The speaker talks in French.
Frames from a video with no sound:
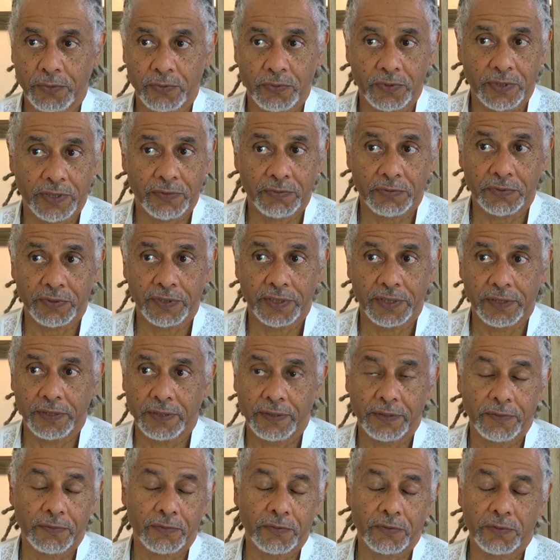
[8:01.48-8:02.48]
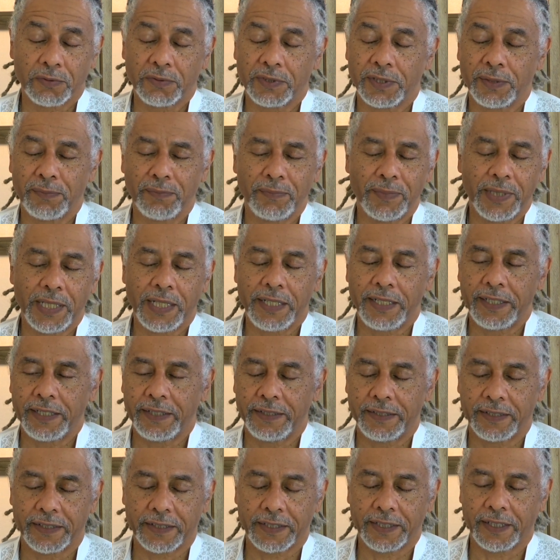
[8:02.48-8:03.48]
Nous avons des, faisons des milliers
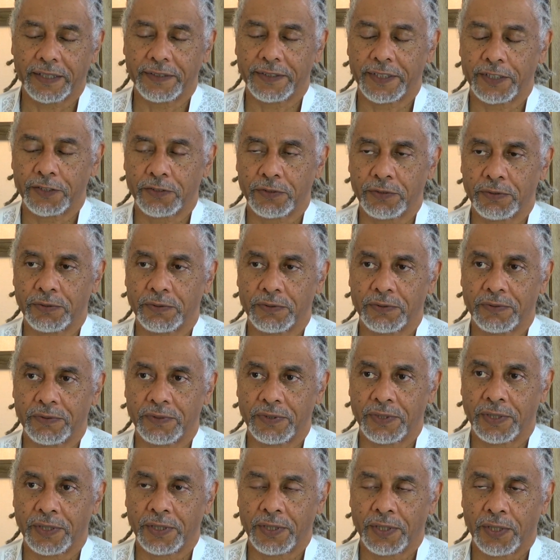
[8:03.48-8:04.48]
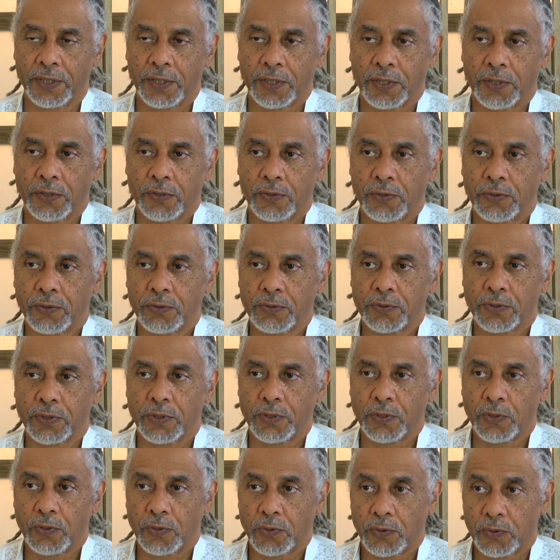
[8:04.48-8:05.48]
d'incarnations. Donc,
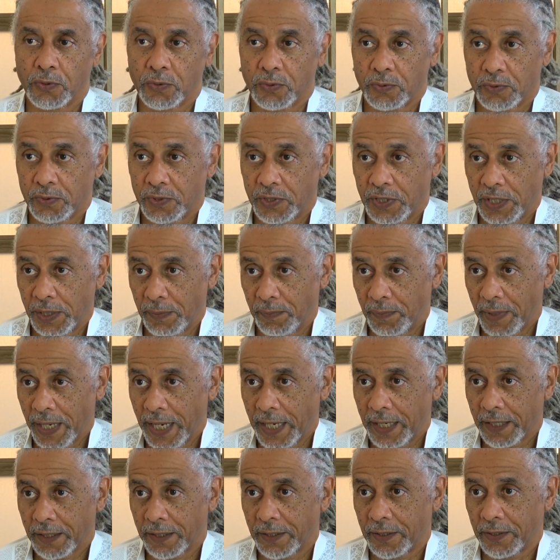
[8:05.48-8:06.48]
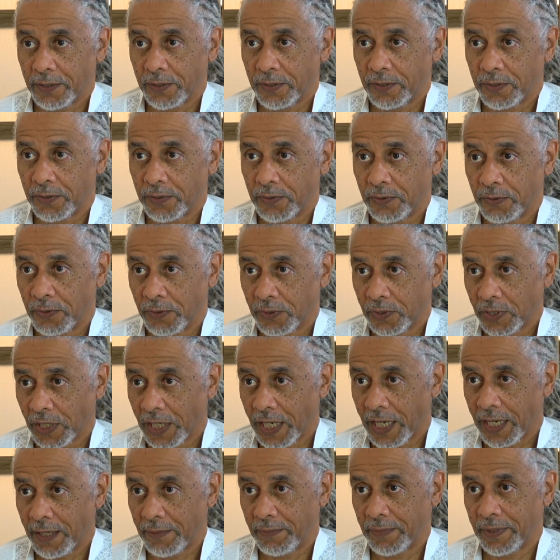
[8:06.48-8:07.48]
départ, notre
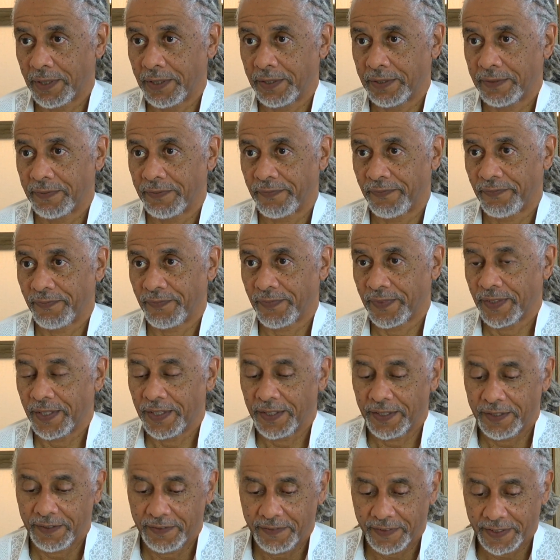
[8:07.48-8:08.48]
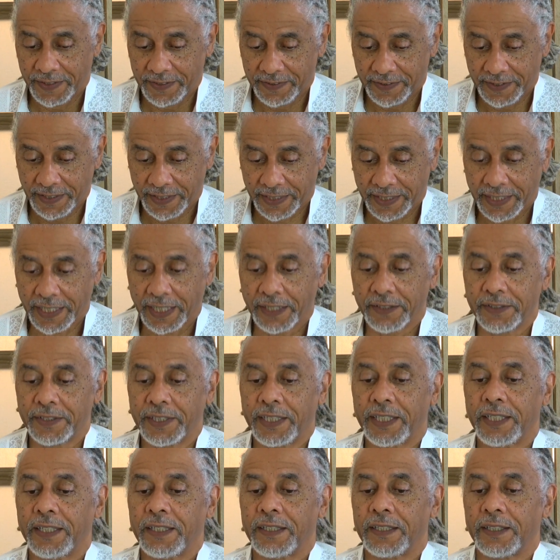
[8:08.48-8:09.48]
âme va
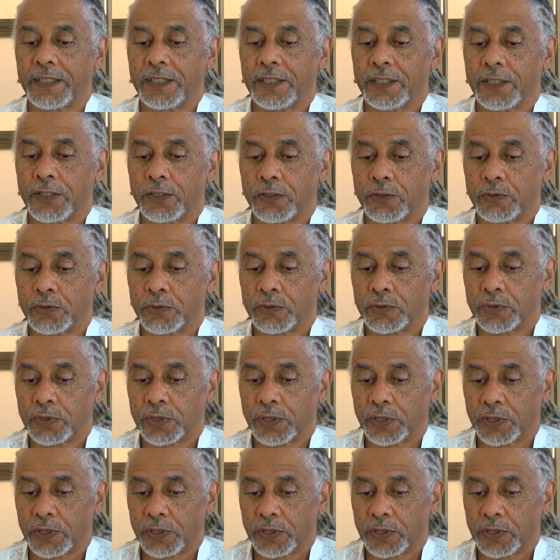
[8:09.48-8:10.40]
s'incarner donc